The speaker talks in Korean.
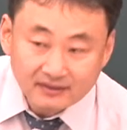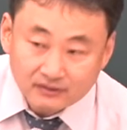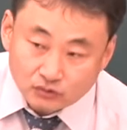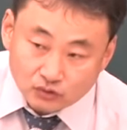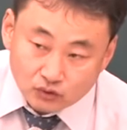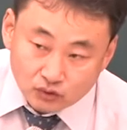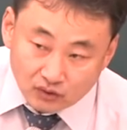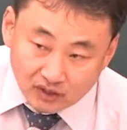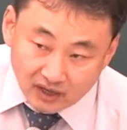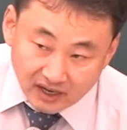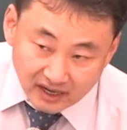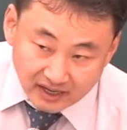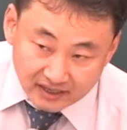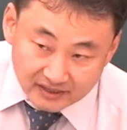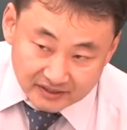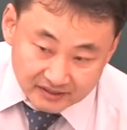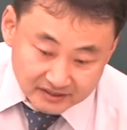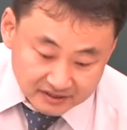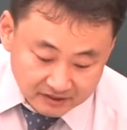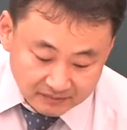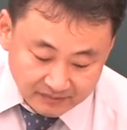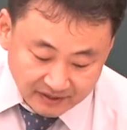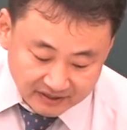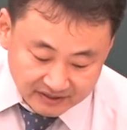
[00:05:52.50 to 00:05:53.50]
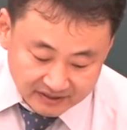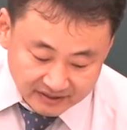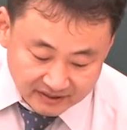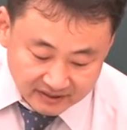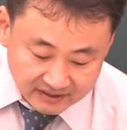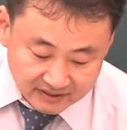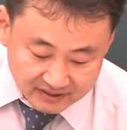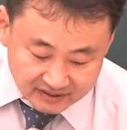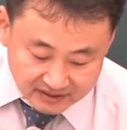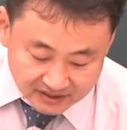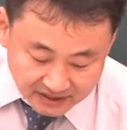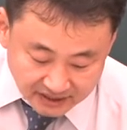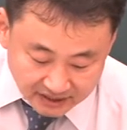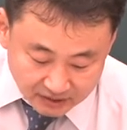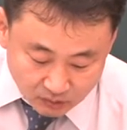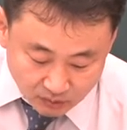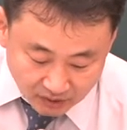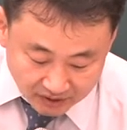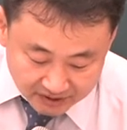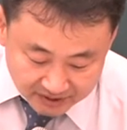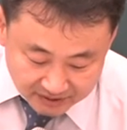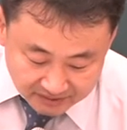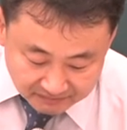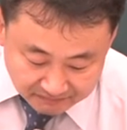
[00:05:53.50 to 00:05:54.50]
초과하는 금액을
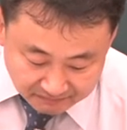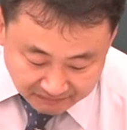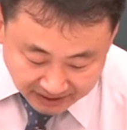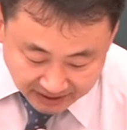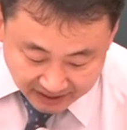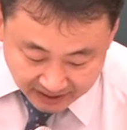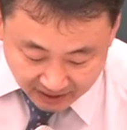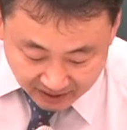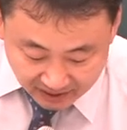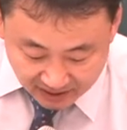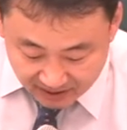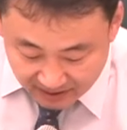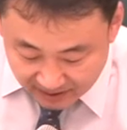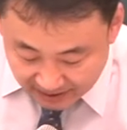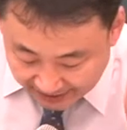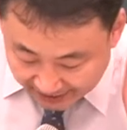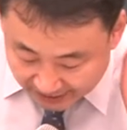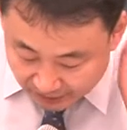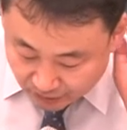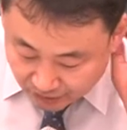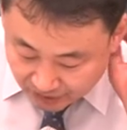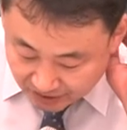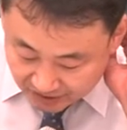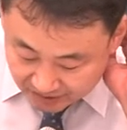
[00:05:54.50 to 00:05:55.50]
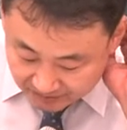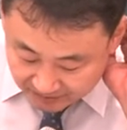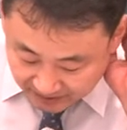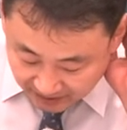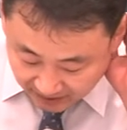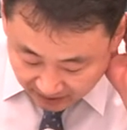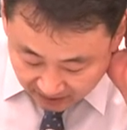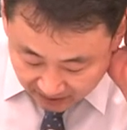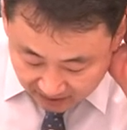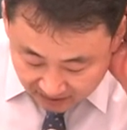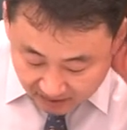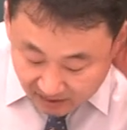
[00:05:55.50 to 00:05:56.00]
채권 발행할 수 있습니다.